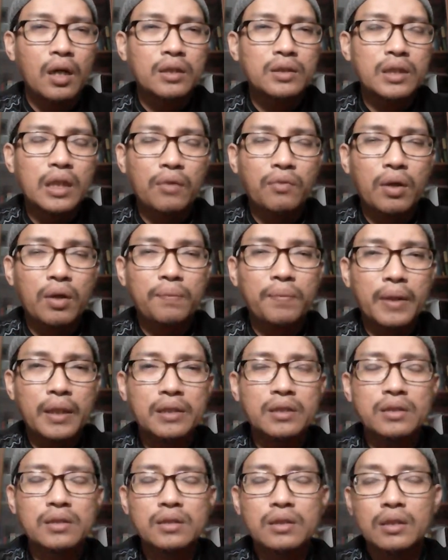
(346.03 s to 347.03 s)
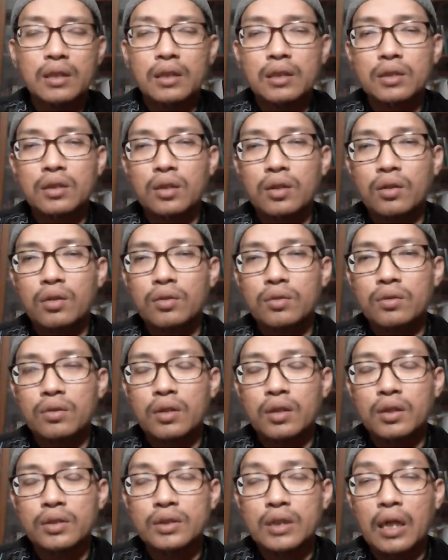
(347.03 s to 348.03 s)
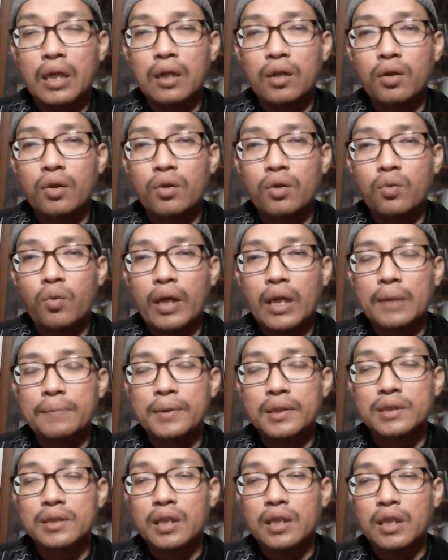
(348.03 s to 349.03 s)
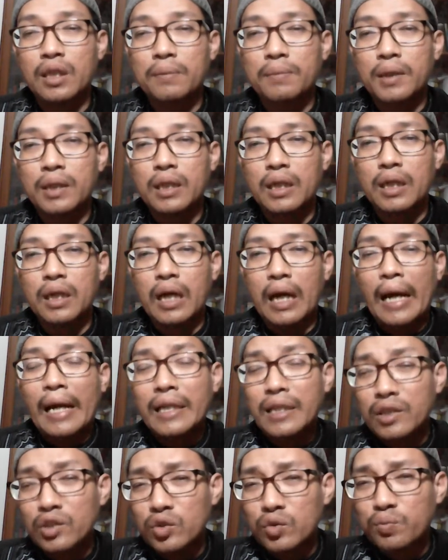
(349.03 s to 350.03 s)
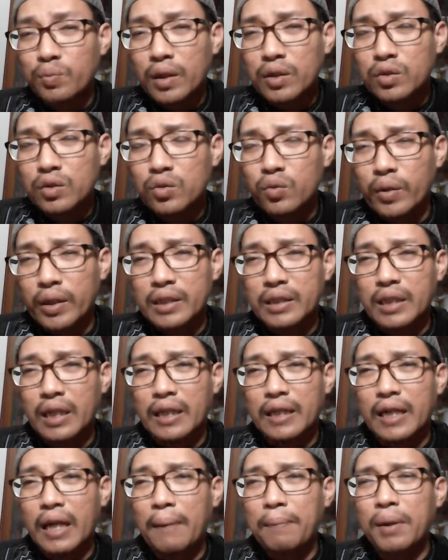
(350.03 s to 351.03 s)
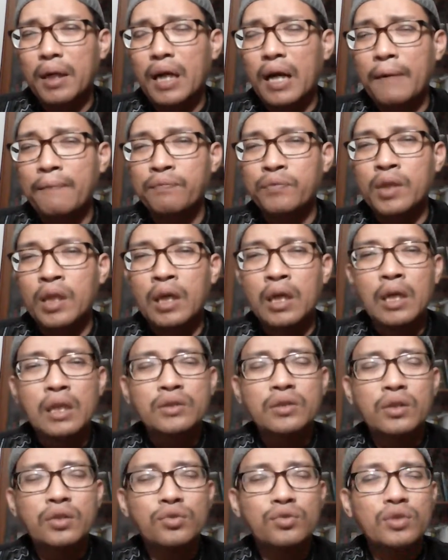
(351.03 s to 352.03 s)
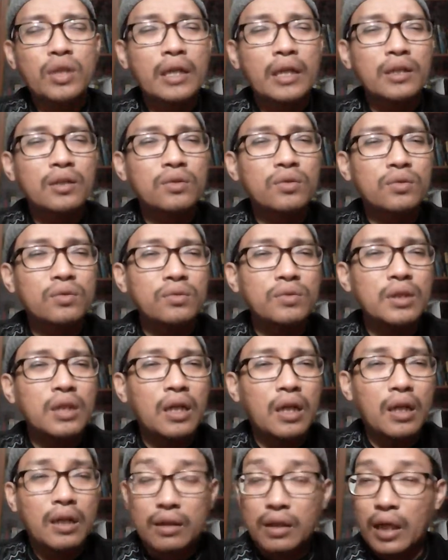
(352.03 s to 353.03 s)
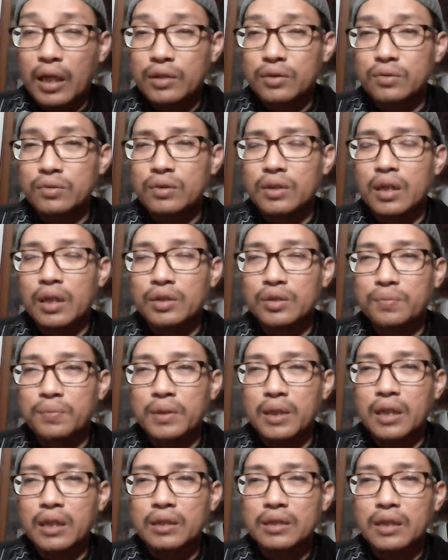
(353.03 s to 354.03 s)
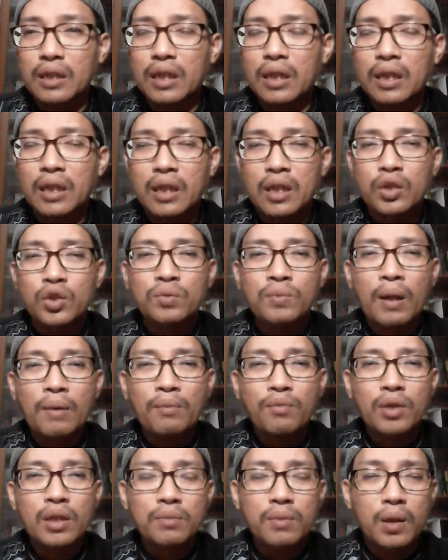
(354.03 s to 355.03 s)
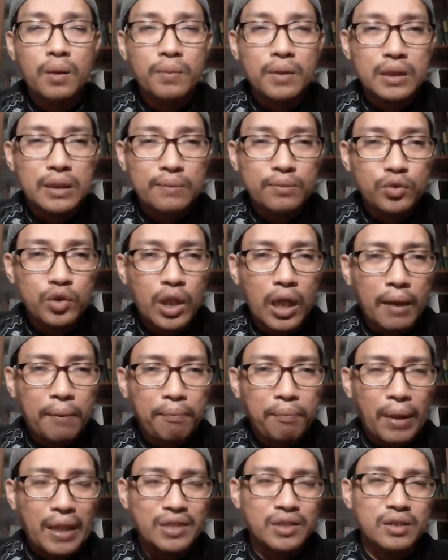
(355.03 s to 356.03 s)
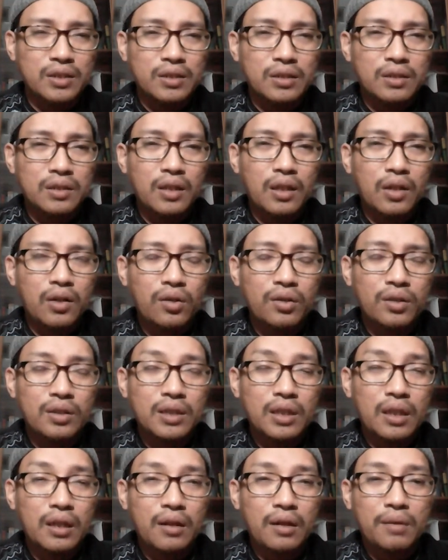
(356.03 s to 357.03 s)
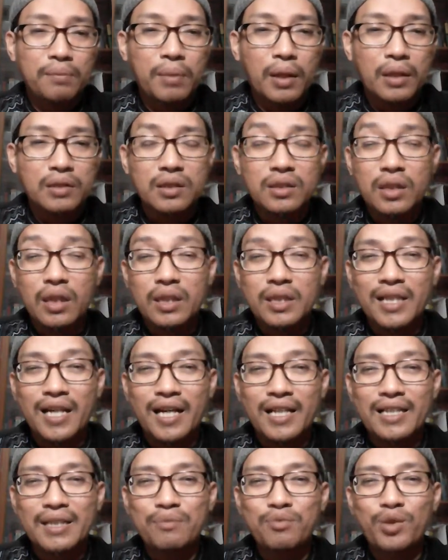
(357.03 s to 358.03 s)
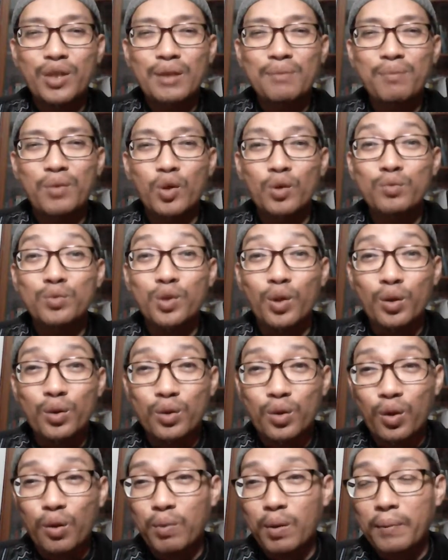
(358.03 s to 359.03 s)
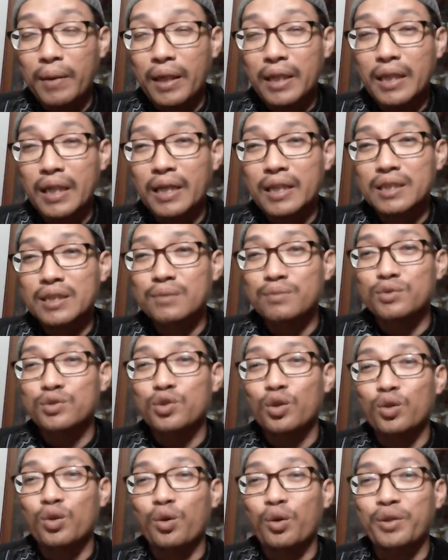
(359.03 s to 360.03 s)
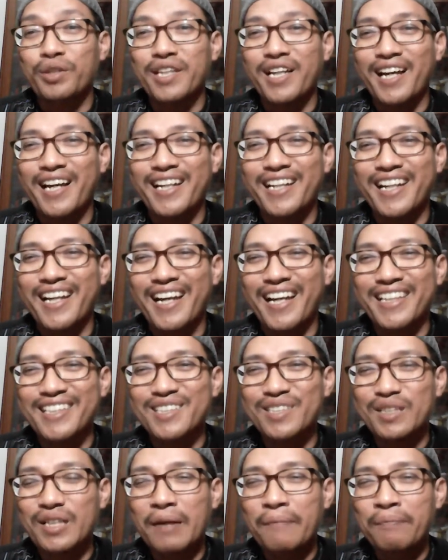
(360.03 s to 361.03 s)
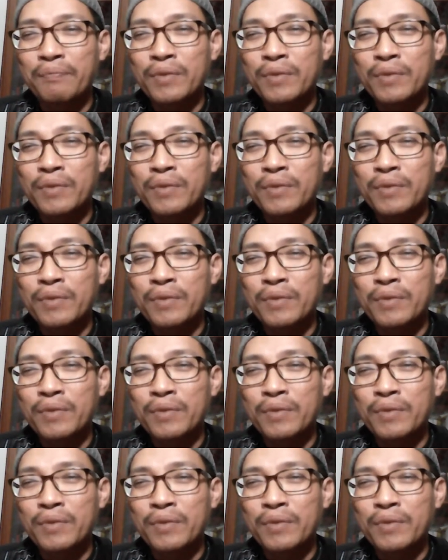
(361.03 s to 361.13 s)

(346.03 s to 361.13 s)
cawapres atau eh, calon wakil presiden daripada Anies Baswedan. Apakah sesusah itu? Ya enggak juga sebenarnya. Cuma mungkin belum ketemu yang pas. Ya kalau kita bahas sehari-hari mungkin belum jodoh, belum ada ketemu jodohnya. Nah itu ya.